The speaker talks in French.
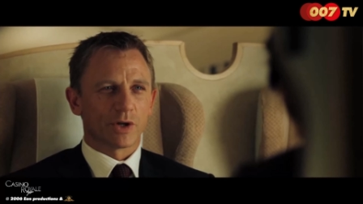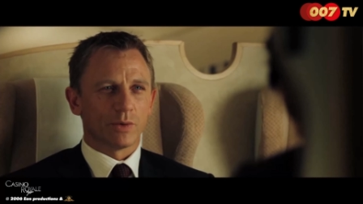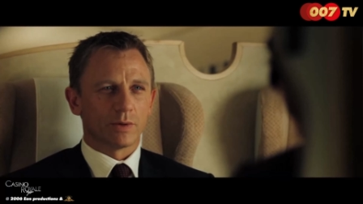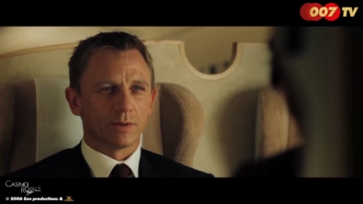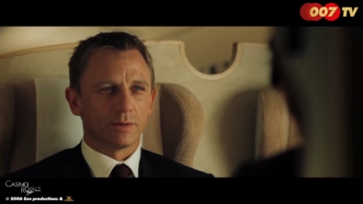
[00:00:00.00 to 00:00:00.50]

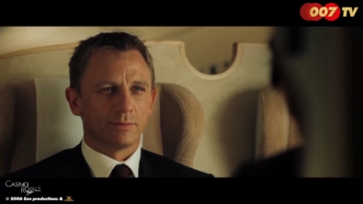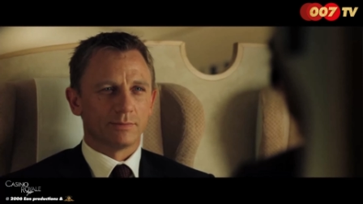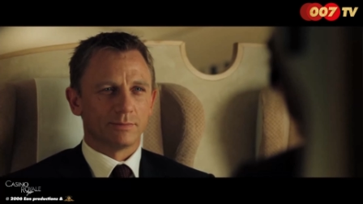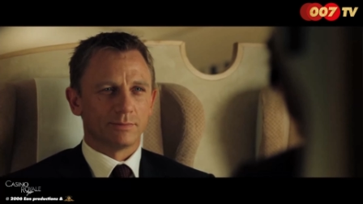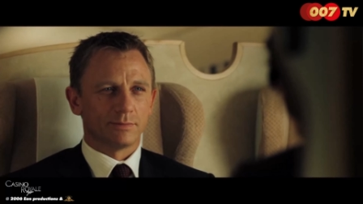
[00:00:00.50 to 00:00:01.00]
Crier,
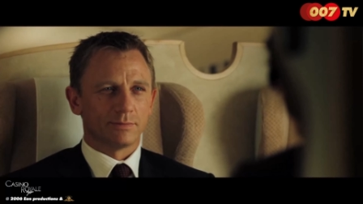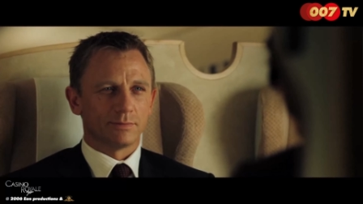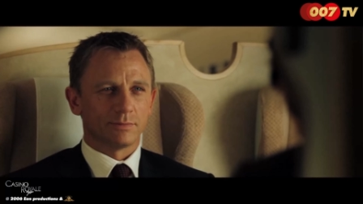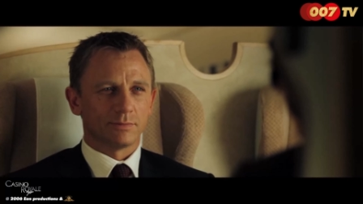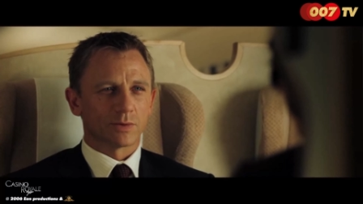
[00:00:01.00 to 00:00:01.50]

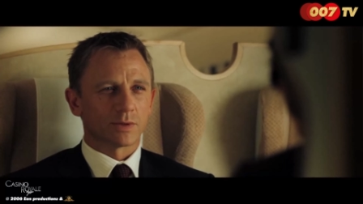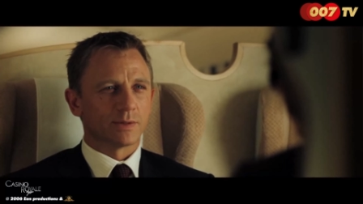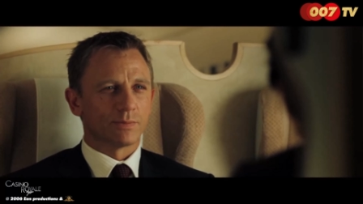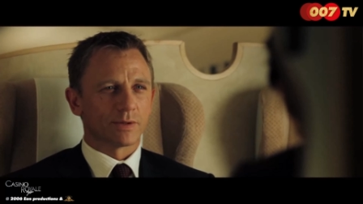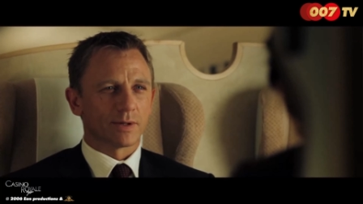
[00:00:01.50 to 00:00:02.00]

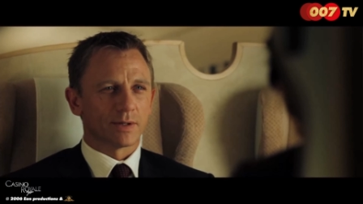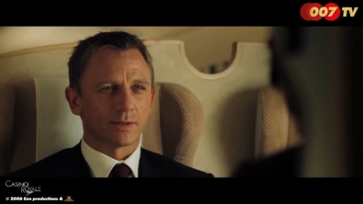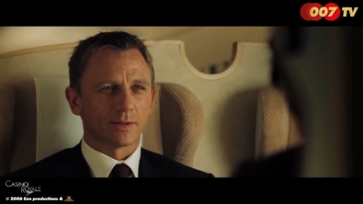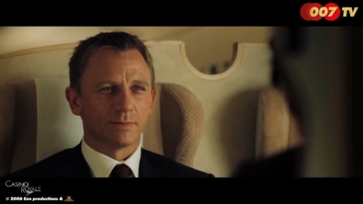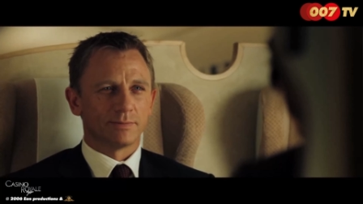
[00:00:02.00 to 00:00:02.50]
Et je
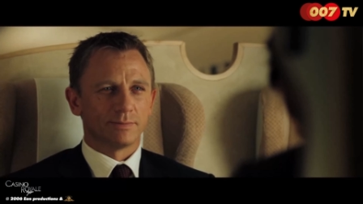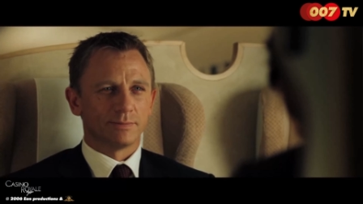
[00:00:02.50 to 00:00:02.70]
compatis.